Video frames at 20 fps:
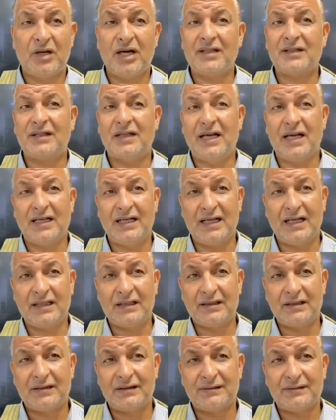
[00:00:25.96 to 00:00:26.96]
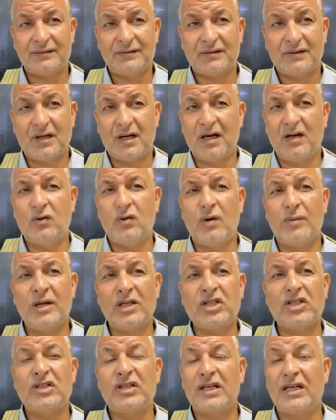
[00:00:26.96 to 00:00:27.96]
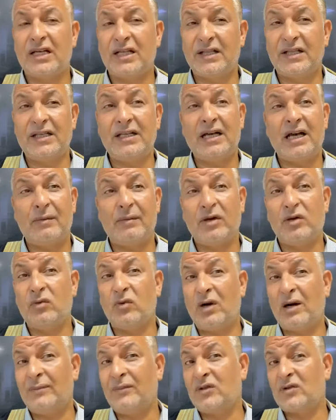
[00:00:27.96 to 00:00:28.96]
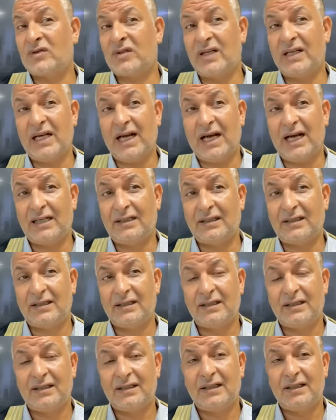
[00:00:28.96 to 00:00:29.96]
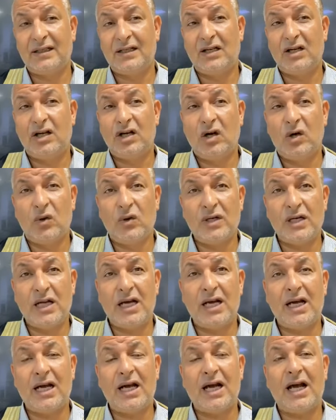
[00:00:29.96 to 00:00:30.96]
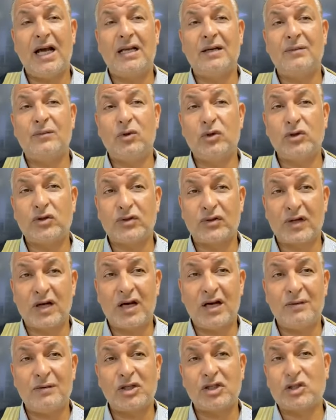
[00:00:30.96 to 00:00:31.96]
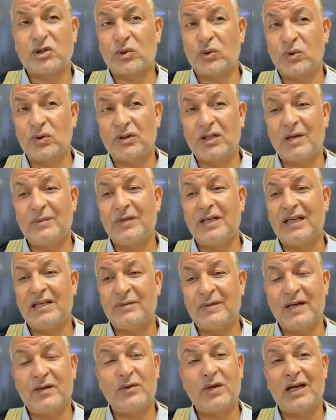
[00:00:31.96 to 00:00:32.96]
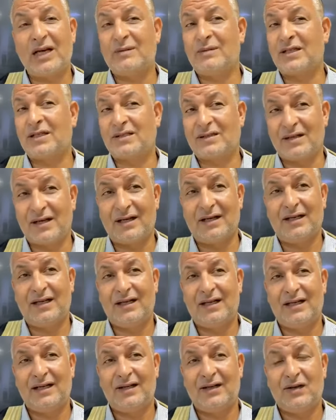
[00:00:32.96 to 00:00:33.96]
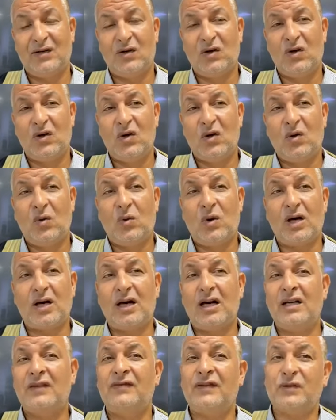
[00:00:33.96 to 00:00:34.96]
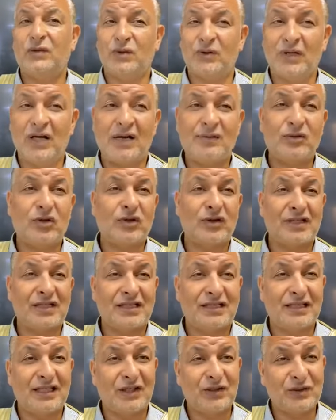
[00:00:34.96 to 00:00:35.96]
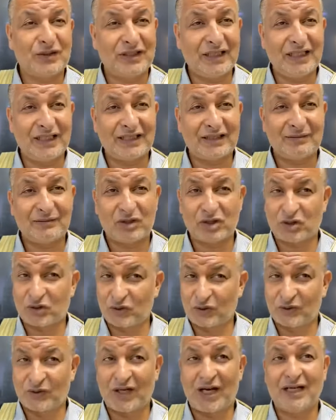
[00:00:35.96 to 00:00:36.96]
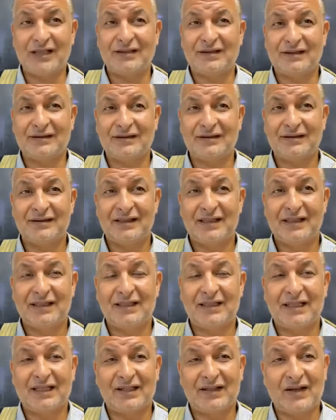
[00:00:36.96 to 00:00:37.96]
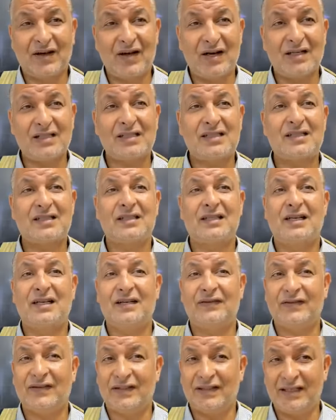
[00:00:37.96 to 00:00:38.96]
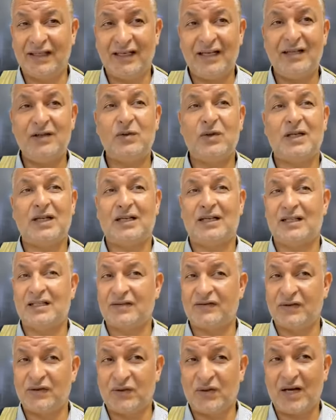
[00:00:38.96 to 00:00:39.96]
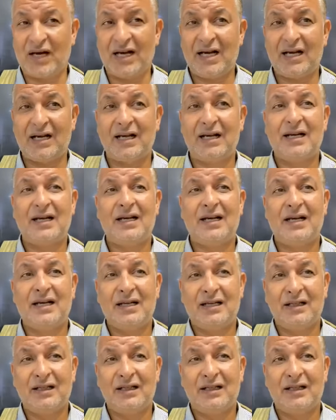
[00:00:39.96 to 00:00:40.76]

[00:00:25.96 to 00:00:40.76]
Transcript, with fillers: بعض الايات قال وبشر الذين امنوا وعملوا الصالحات هنا البشرى مشروطة بالإيمان والعمل الصالح وقال فادعوا الله مخلصين له الدين مشروطة أيضا إخلاص في الدين والإخلاص في الدعاء